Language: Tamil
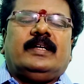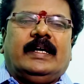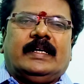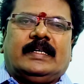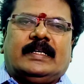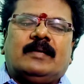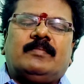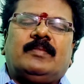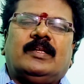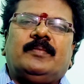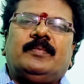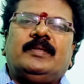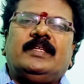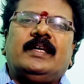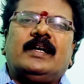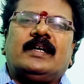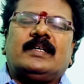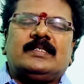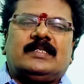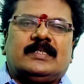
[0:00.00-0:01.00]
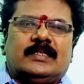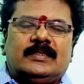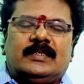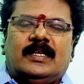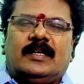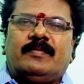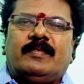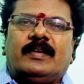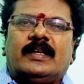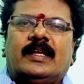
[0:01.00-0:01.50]
எட்டாம் அதிபதியாக
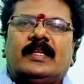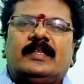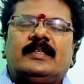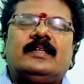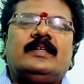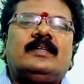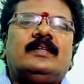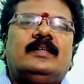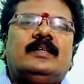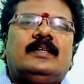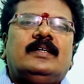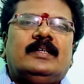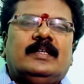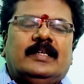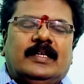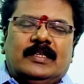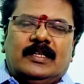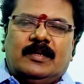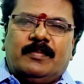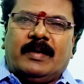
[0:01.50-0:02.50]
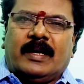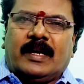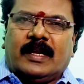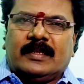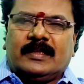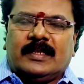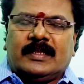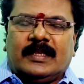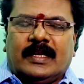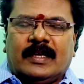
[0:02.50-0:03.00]
சந்திரன் வர்றாது
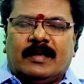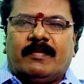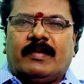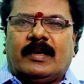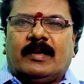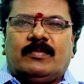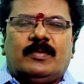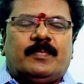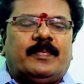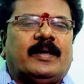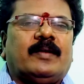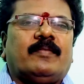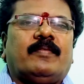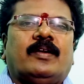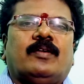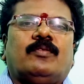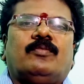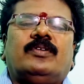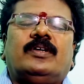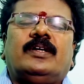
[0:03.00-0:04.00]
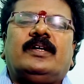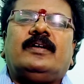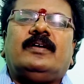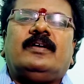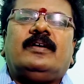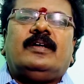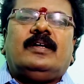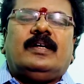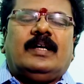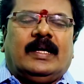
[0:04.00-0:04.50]
எதிர்பாராத தனவரவு பணவரவு உண்டு
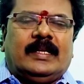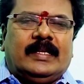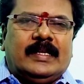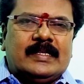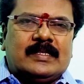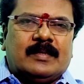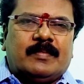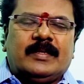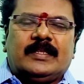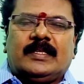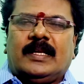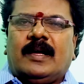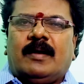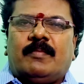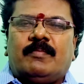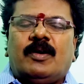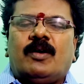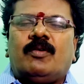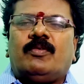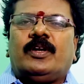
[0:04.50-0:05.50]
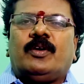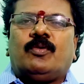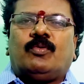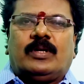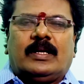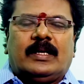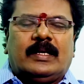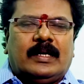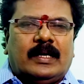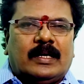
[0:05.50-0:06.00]
அதே சமயத்தில் அம்மாவுடைய
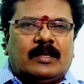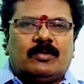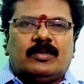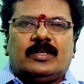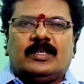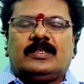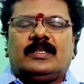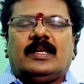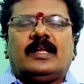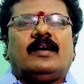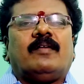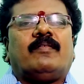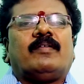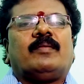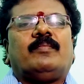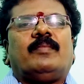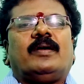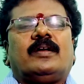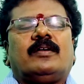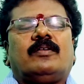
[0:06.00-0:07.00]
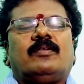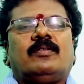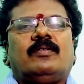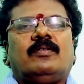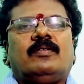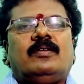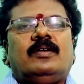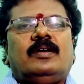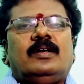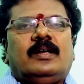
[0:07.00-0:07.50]
உடல் ஆரோக்கியத்தில் கவனமாக
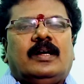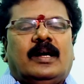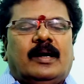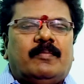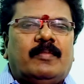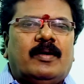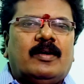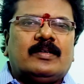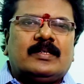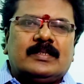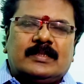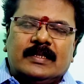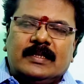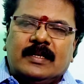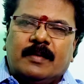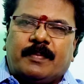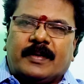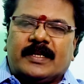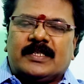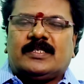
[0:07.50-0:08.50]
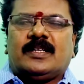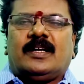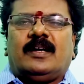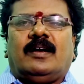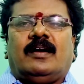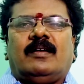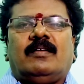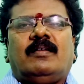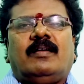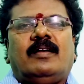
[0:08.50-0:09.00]
இருக்கணும் அம்மாவுக்கு சின்ன
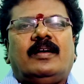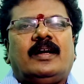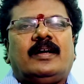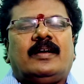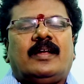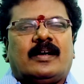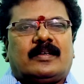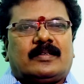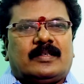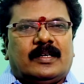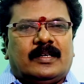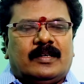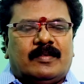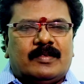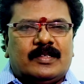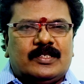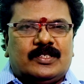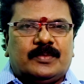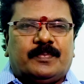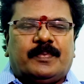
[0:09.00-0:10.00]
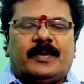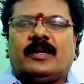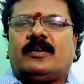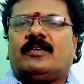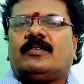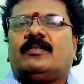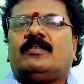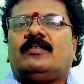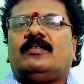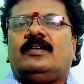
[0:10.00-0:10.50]
பிரச்சனைனாலும் நல்லா டாக்டரை கவனித்து
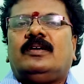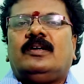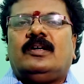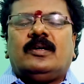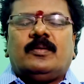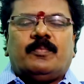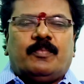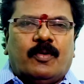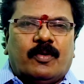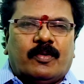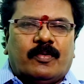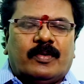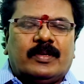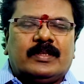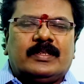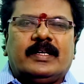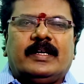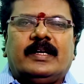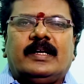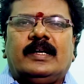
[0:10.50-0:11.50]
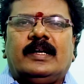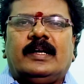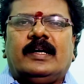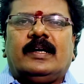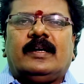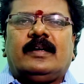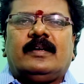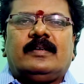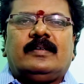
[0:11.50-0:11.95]
பார்க்கணும் போக்குவரத்துகளில்